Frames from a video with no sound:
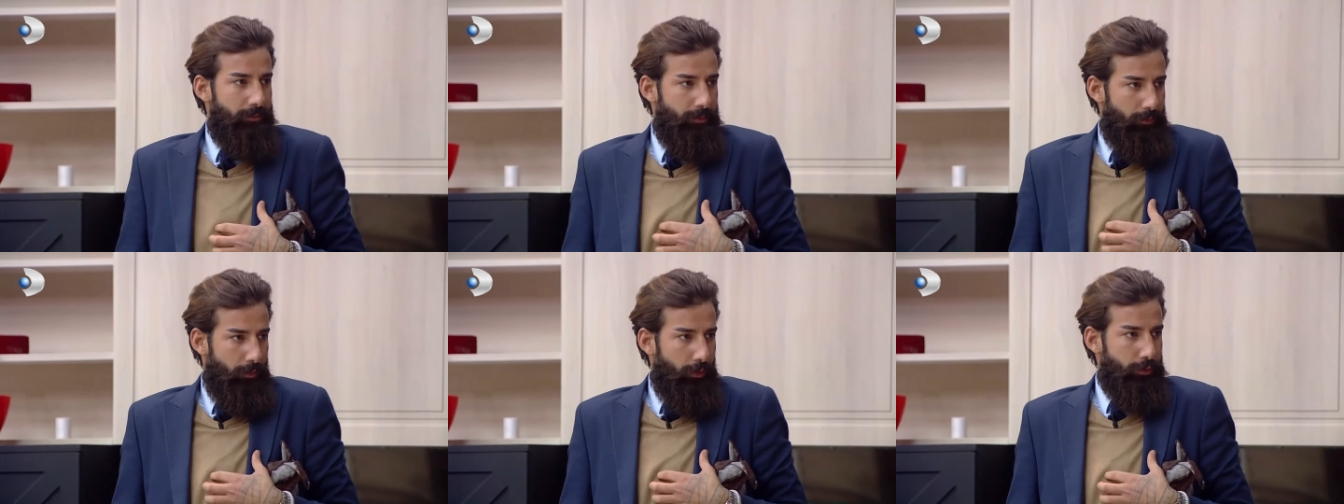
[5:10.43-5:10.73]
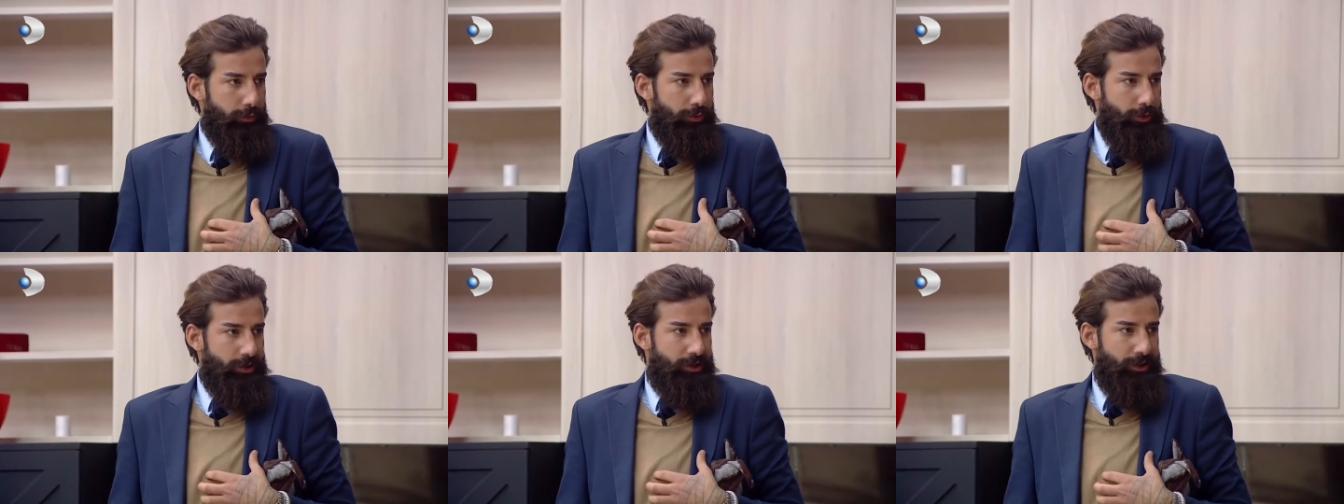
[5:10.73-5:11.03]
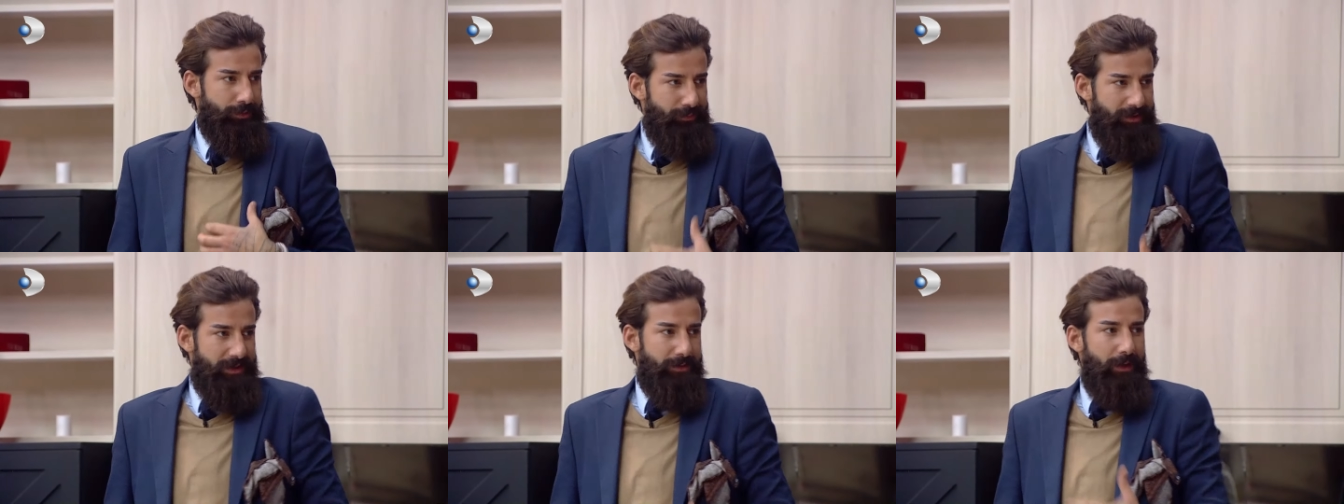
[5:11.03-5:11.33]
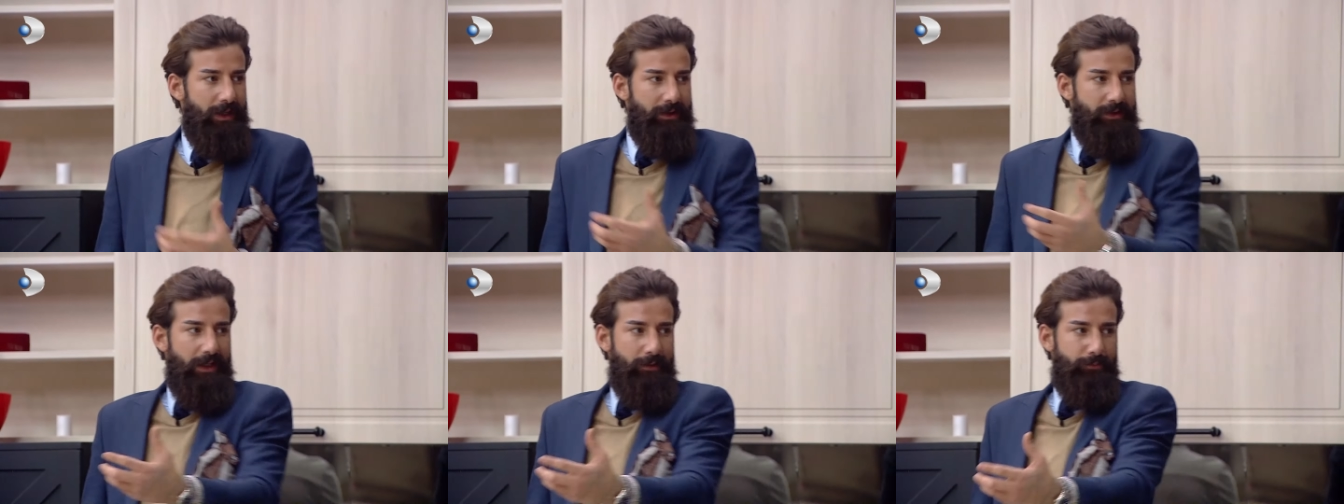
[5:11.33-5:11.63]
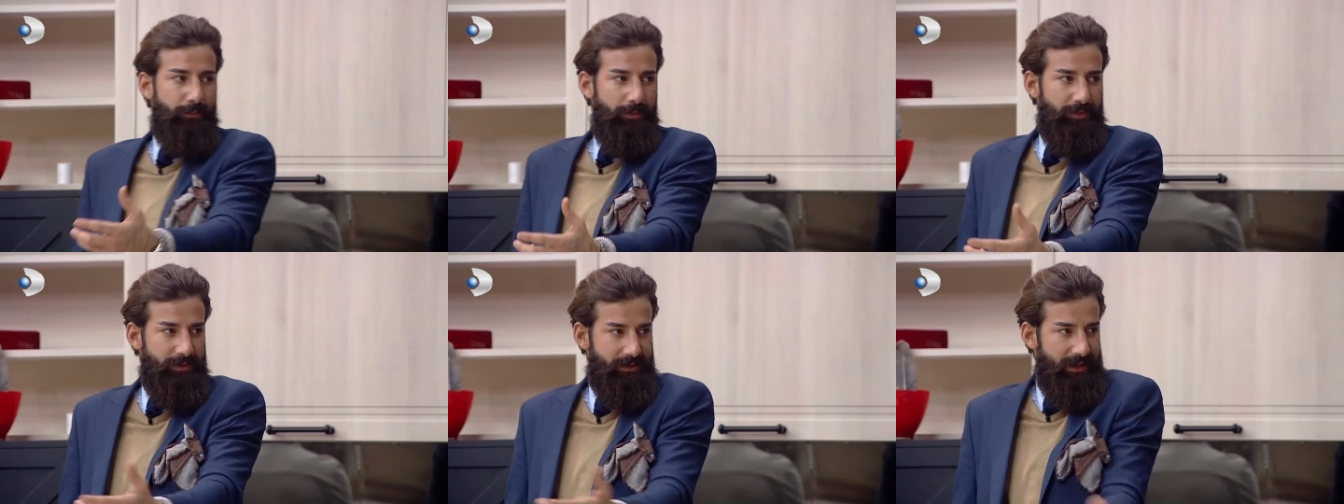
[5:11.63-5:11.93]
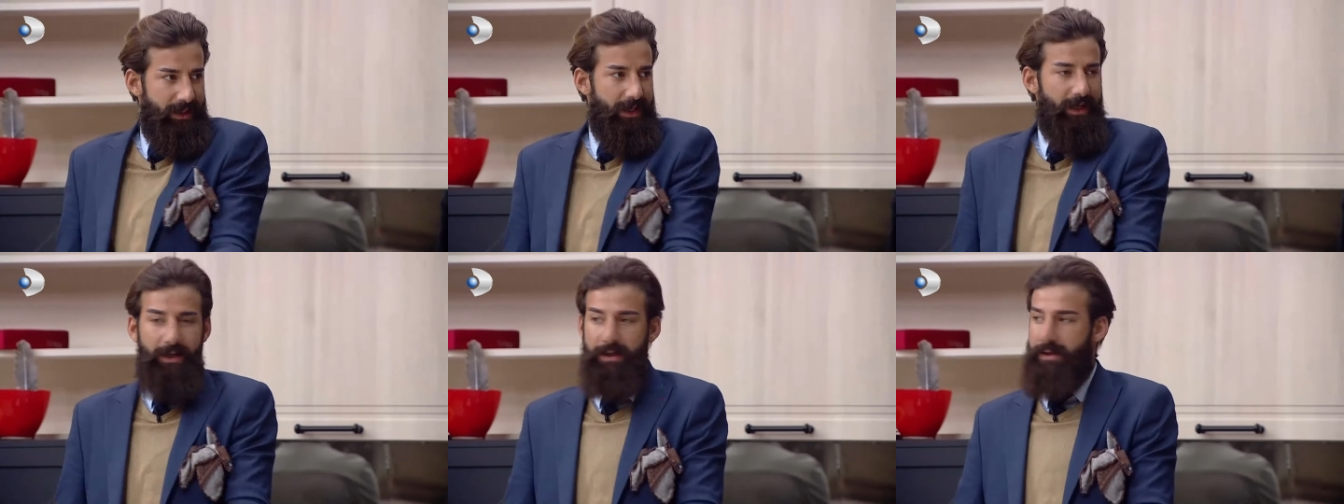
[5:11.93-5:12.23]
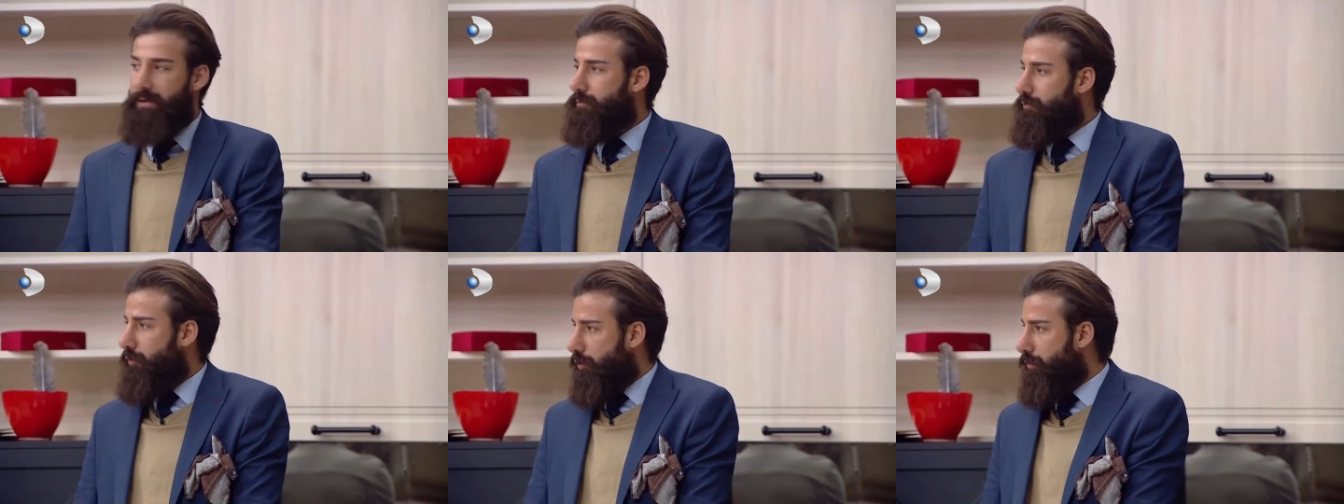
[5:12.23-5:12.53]
olduğu için bizim anlatmamız da
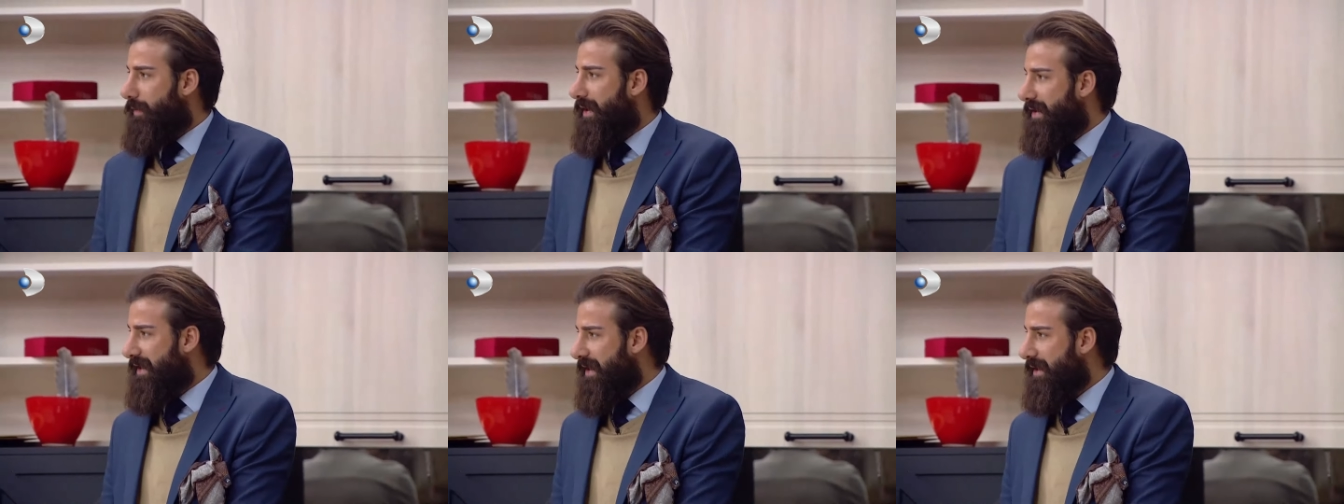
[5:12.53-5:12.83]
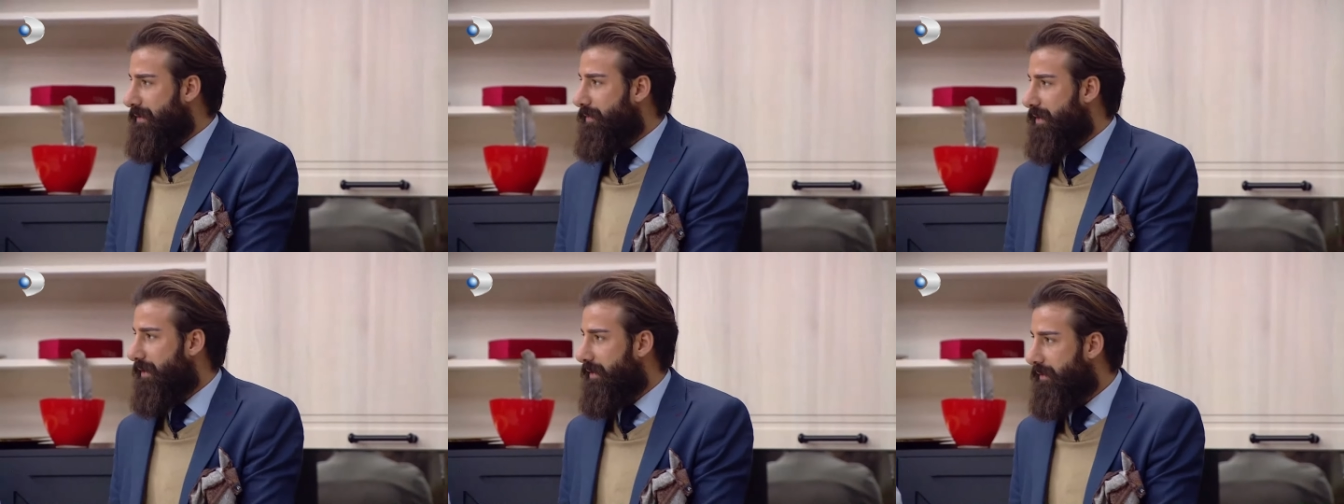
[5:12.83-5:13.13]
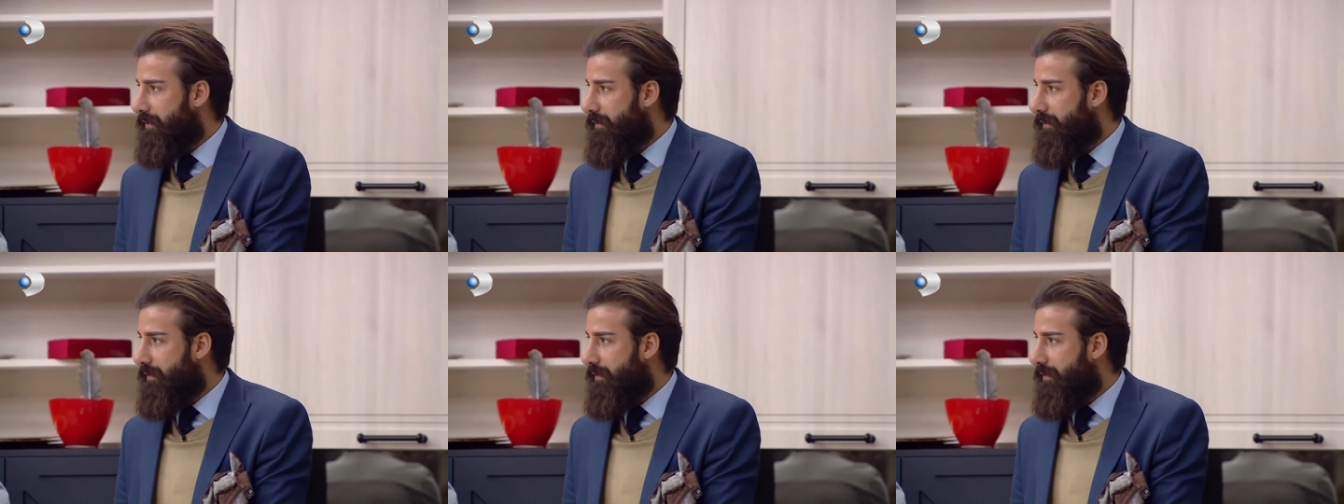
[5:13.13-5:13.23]
normal değil mi?